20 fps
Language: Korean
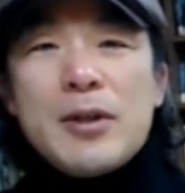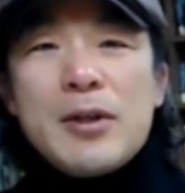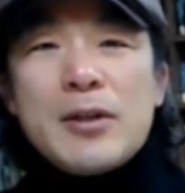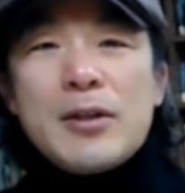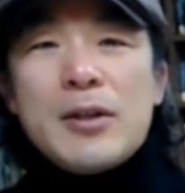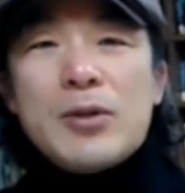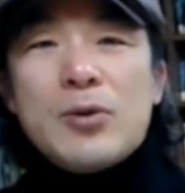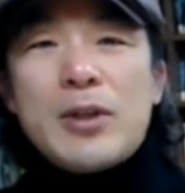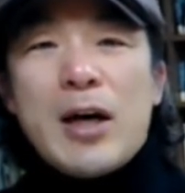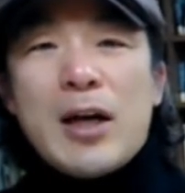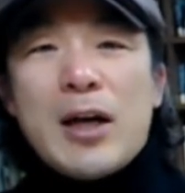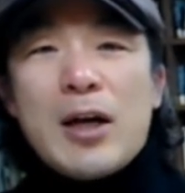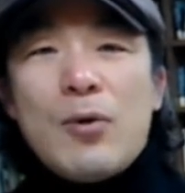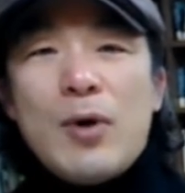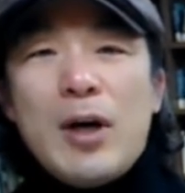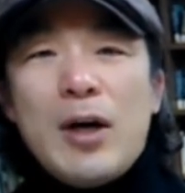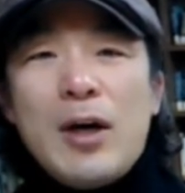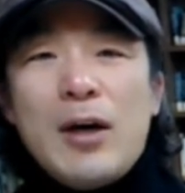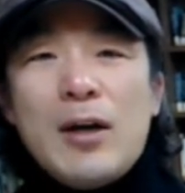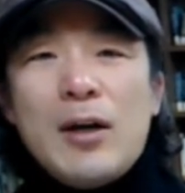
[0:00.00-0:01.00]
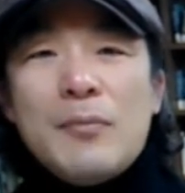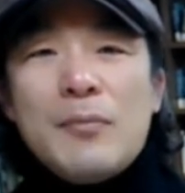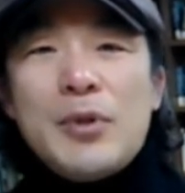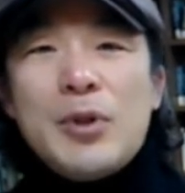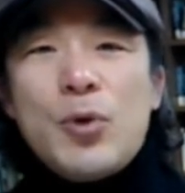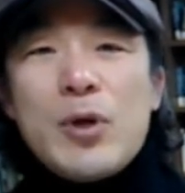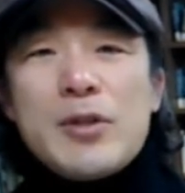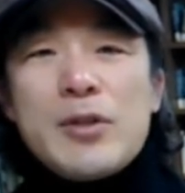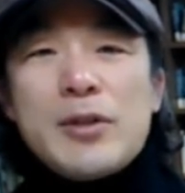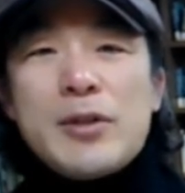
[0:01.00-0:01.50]
그리고 나라와
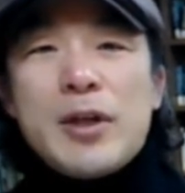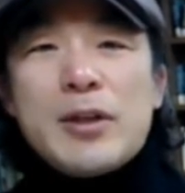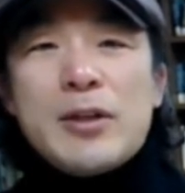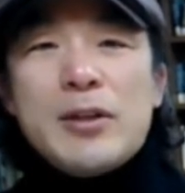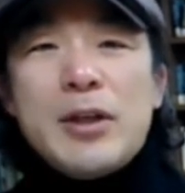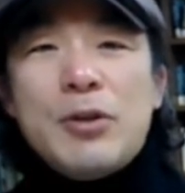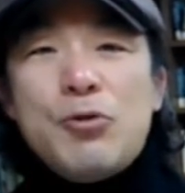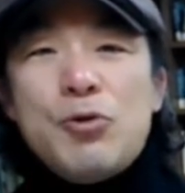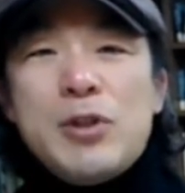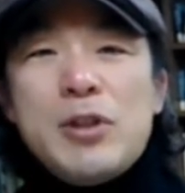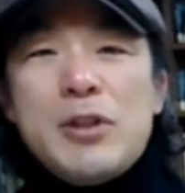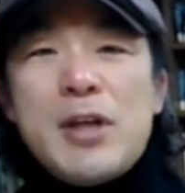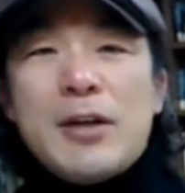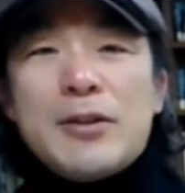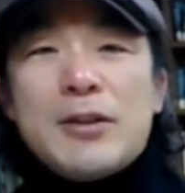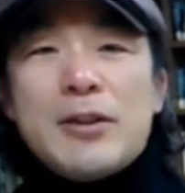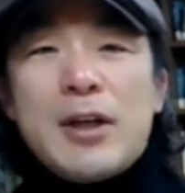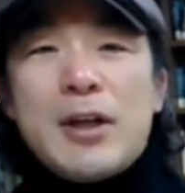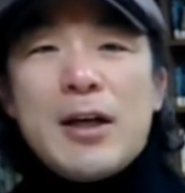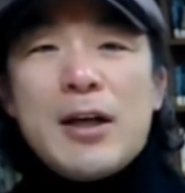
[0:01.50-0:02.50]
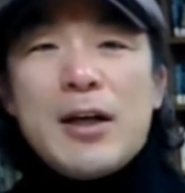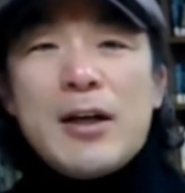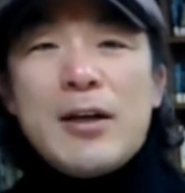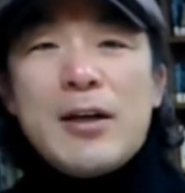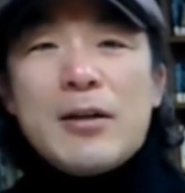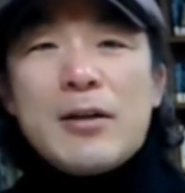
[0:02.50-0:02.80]
비교했을 때 크게 뒤지지 않는다.